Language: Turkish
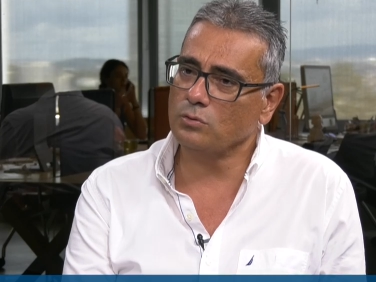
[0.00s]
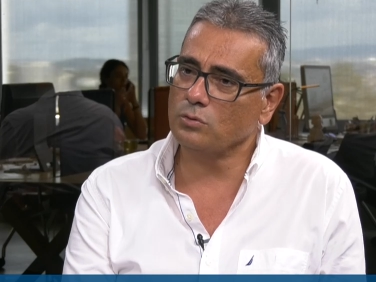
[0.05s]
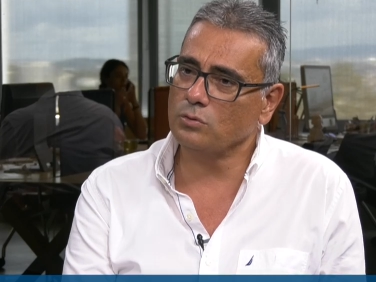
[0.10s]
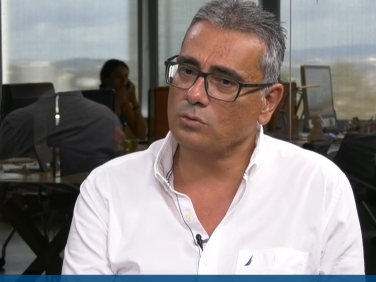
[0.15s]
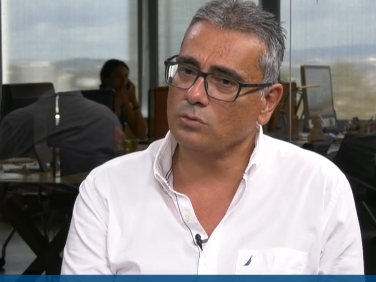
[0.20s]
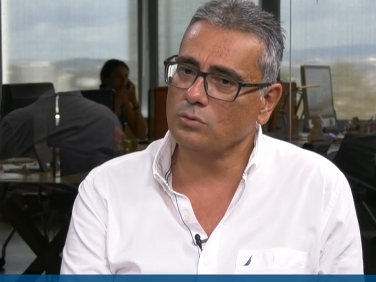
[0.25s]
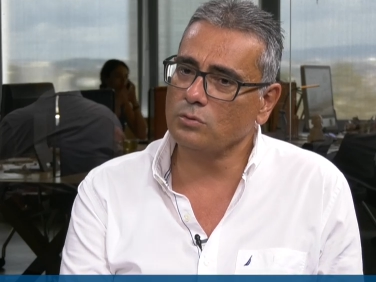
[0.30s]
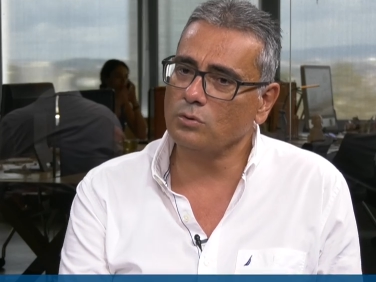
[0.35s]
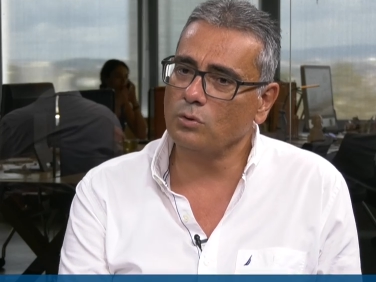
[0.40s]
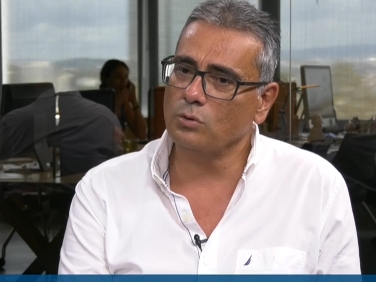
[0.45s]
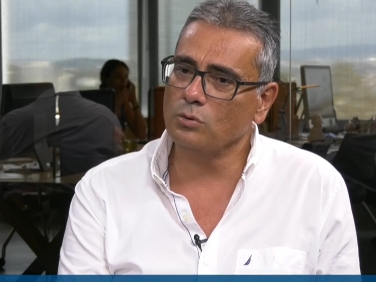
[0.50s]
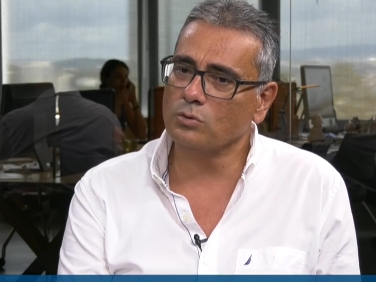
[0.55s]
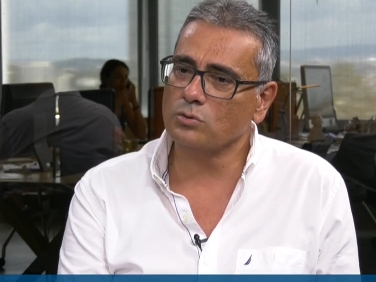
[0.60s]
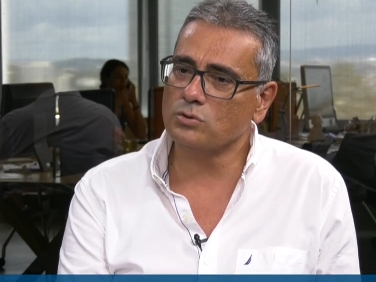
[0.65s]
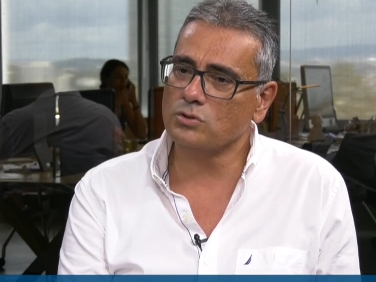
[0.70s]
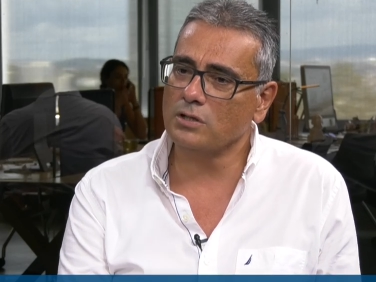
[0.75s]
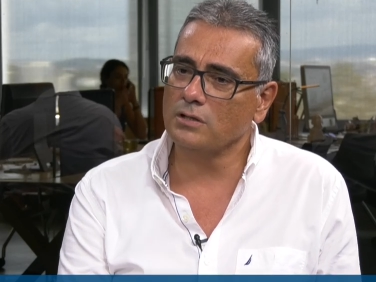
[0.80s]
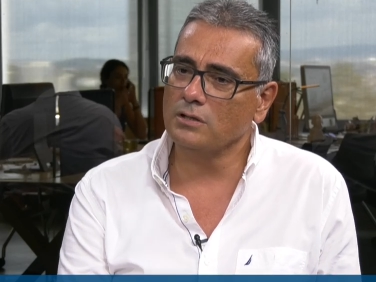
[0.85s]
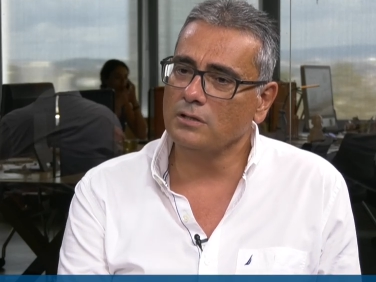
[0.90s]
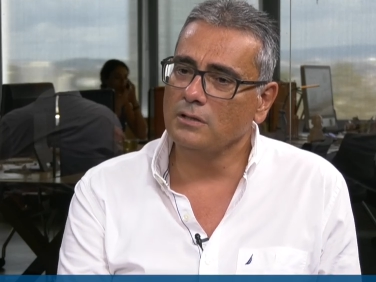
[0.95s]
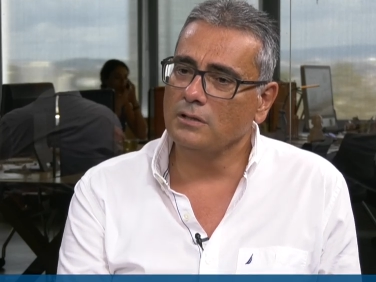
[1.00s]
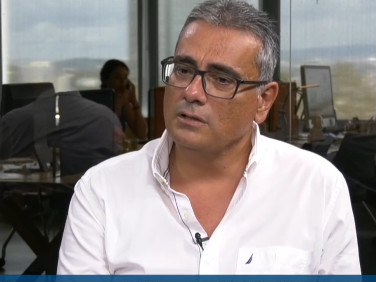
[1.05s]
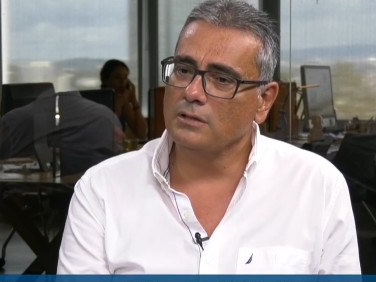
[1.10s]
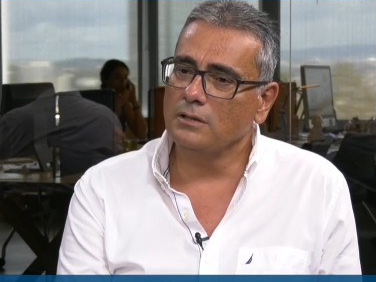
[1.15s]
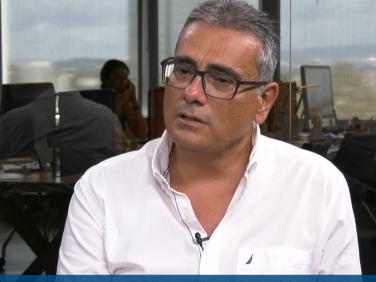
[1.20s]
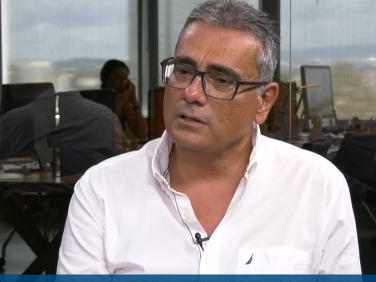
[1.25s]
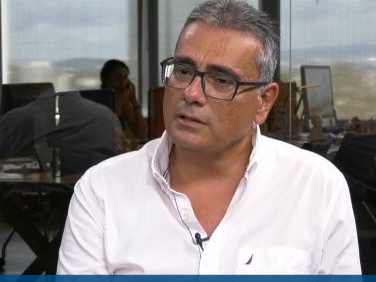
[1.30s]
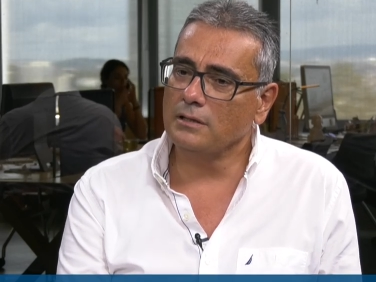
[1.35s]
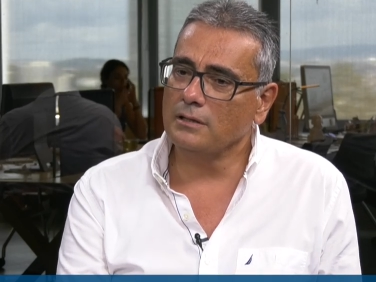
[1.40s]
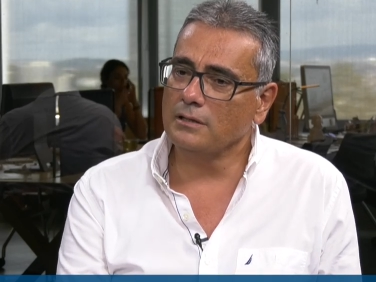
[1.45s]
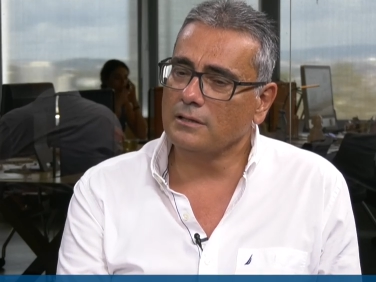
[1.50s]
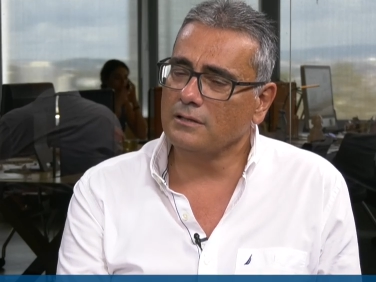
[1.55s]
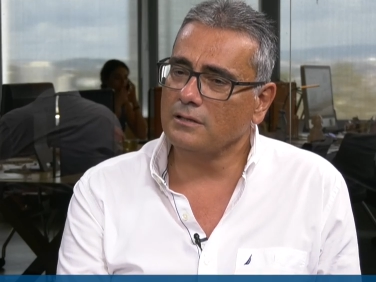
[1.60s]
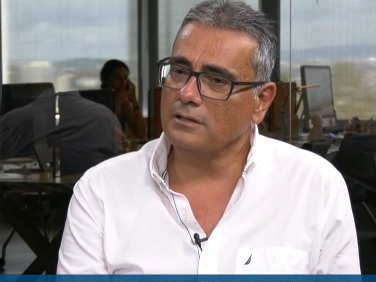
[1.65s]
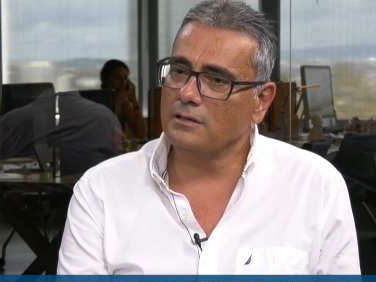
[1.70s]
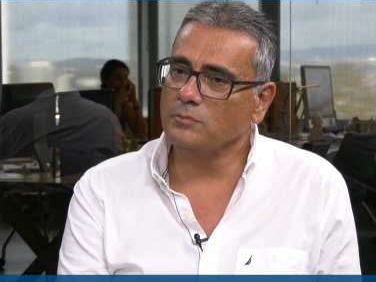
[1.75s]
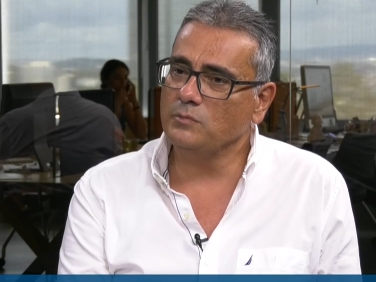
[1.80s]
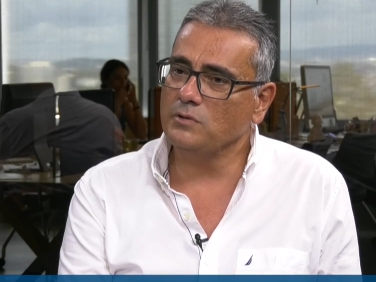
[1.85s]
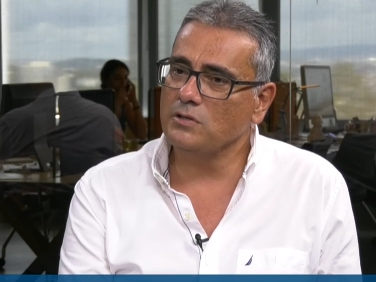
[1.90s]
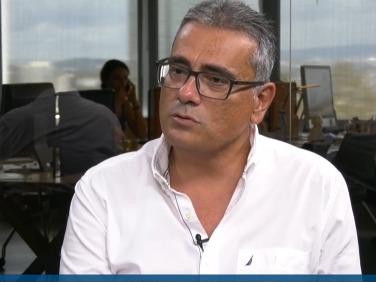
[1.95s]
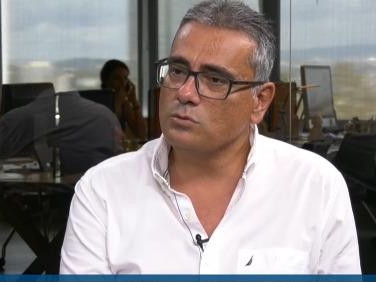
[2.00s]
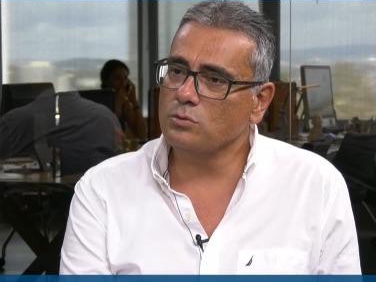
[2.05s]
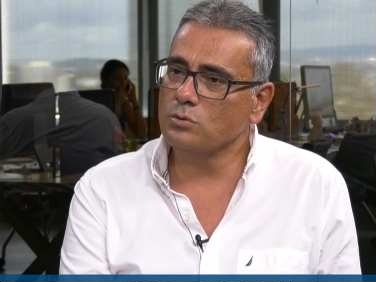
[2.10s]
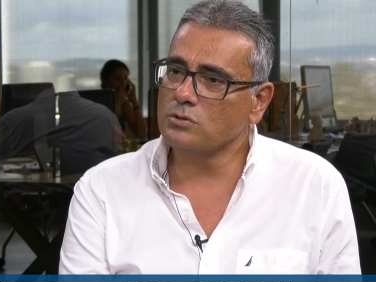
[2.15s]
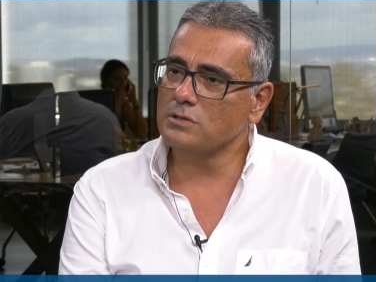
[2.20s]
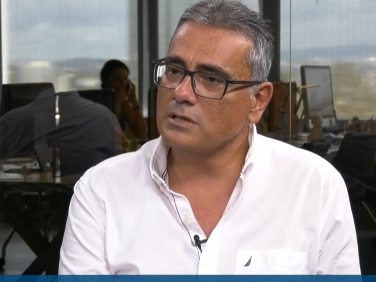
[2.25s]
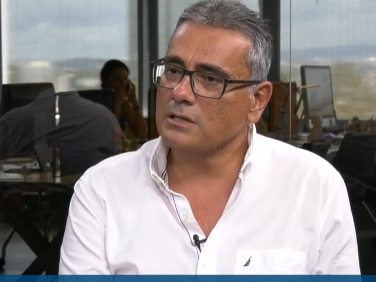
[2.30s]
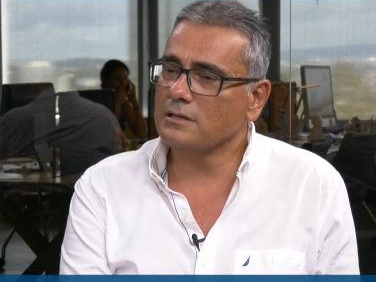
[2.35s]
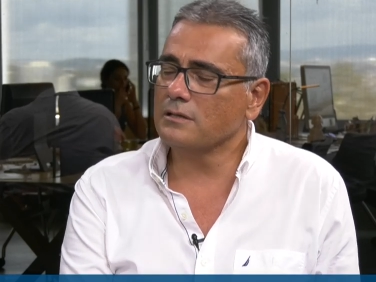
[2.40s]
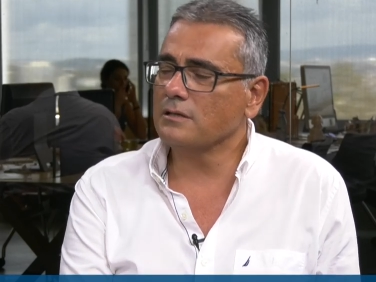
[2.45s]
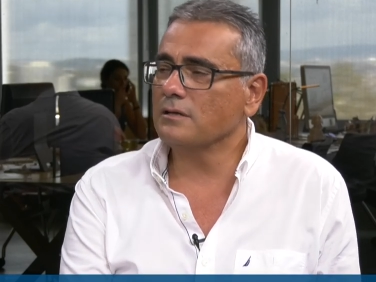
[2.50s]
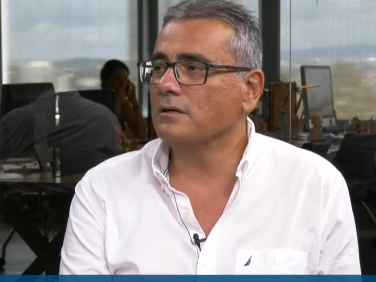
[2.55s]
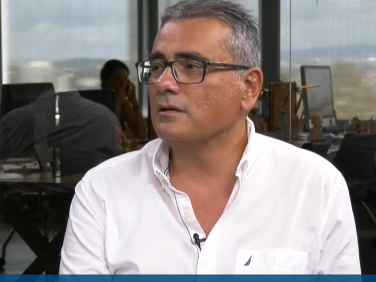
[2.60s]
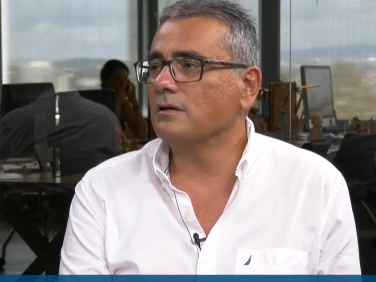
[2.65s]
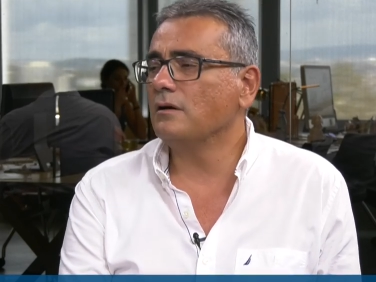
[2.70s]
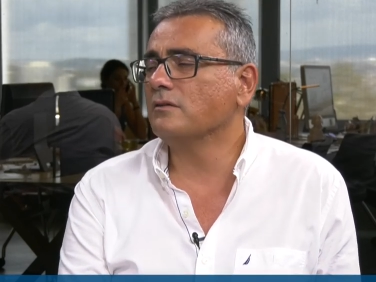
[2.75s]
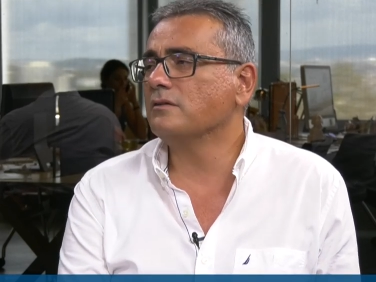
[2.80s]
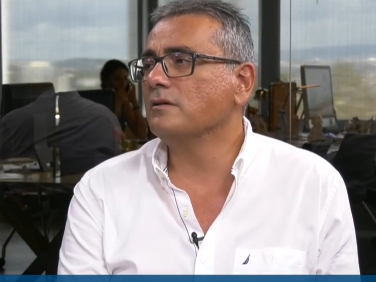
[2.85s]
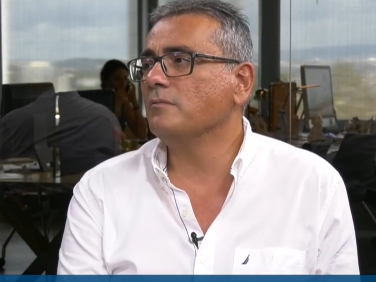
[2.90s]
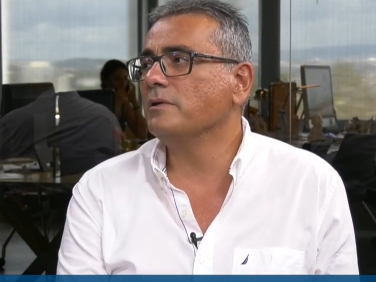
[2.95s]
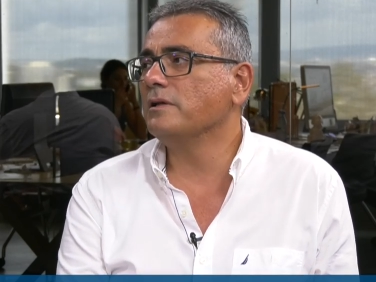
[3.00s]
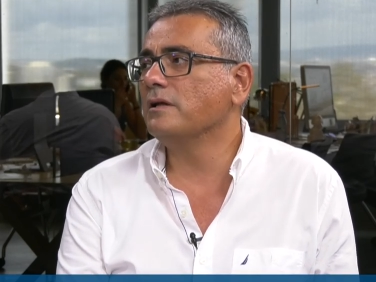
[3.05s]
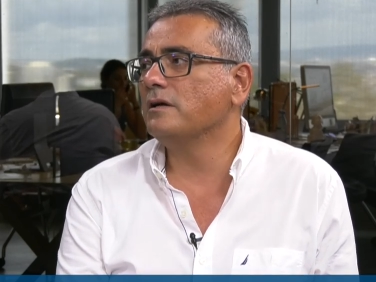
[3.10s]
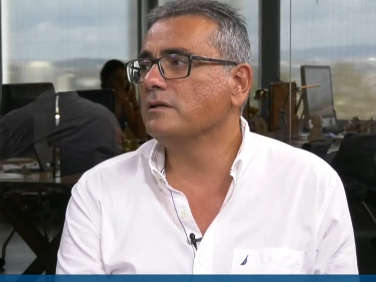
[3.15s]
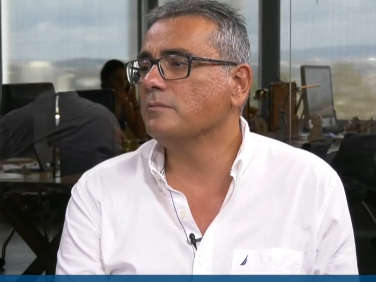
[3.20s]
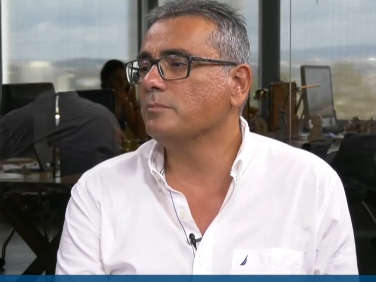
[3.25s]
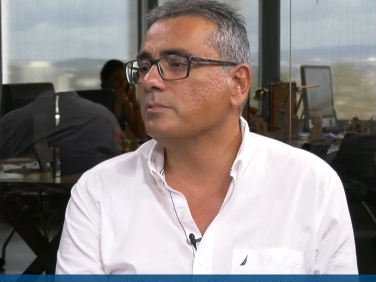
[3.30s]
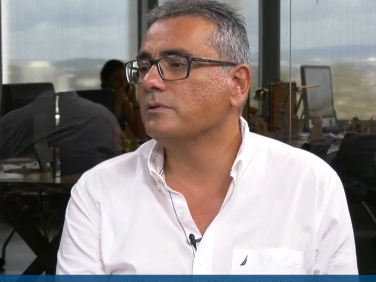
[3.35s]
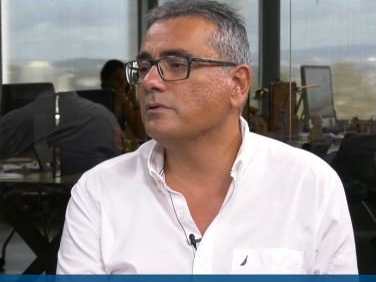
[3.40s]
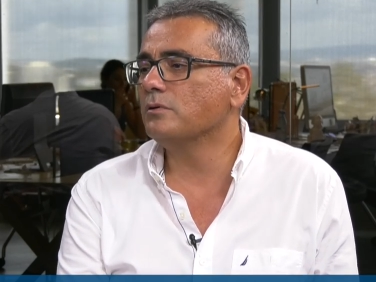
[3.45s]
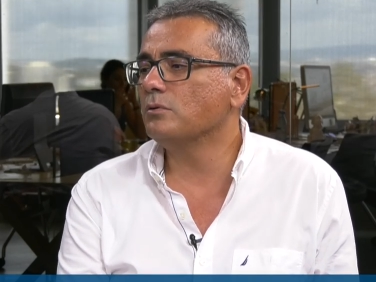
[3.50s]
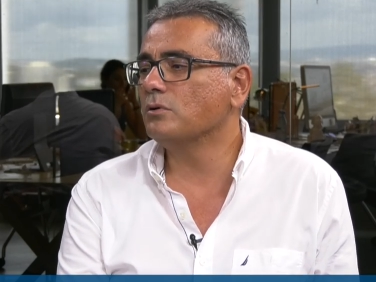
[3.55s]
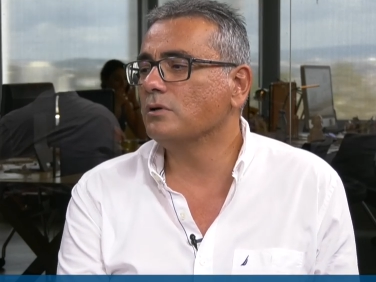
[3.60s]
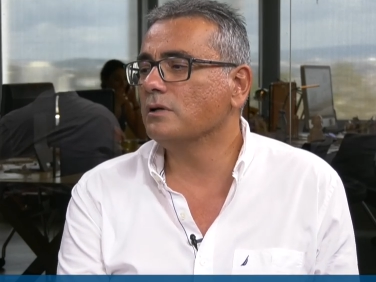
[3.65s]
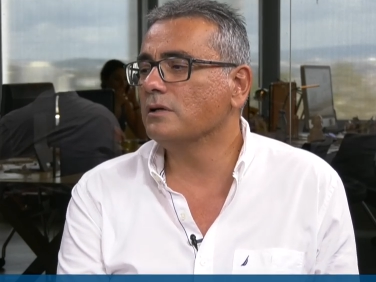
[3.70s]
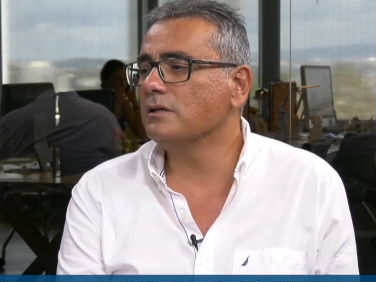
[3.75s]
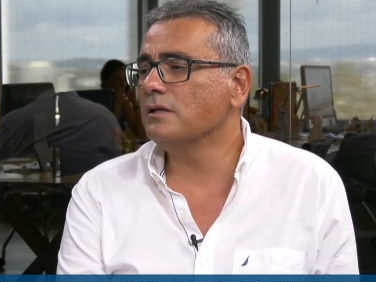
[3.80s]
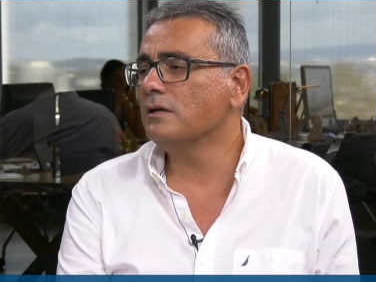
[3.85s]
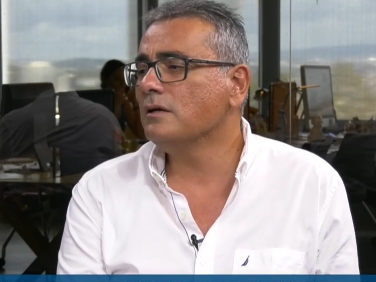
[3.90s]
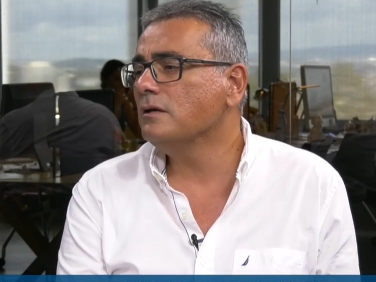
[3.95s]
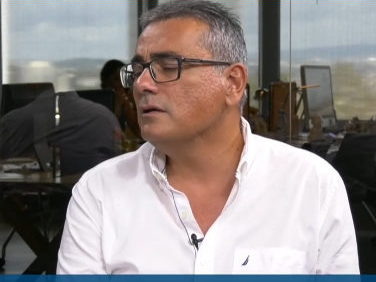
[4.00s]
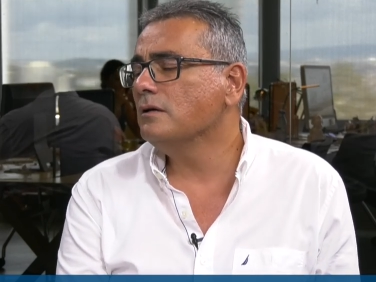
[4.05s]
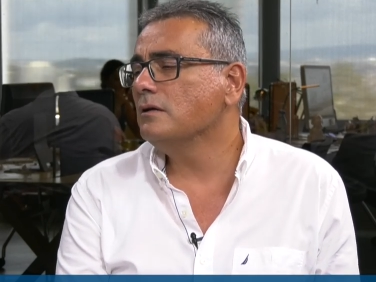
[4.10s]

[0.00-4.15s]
kurulunun oldukça e, kreditesi yüksek e, atamalar yapıldı oraya da.